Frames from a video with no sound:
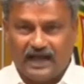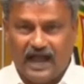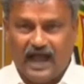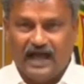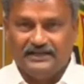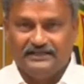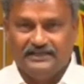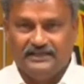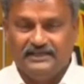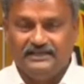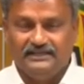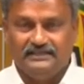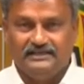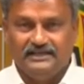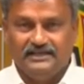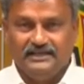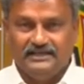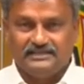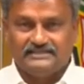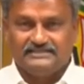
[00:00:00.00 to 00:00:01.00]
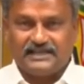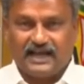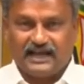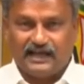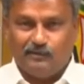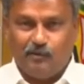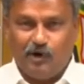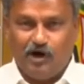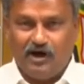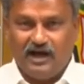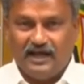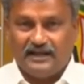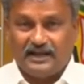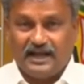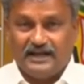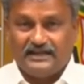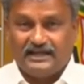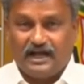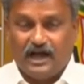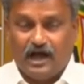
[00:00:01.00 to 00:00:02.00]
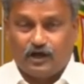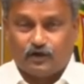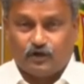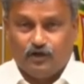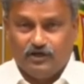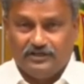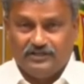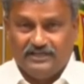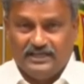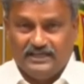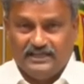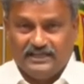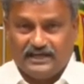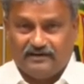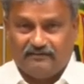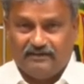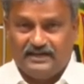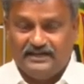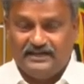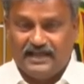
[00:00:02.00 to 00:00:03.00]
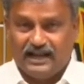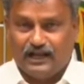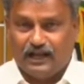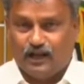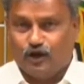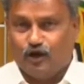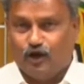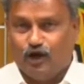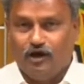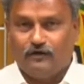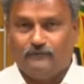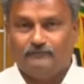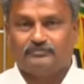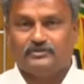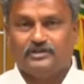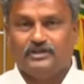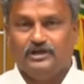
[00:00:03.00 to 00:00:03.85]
కానీ జగన్మోహన్ రెడ్డి గారు ఈ ఇరవై నెలల్లో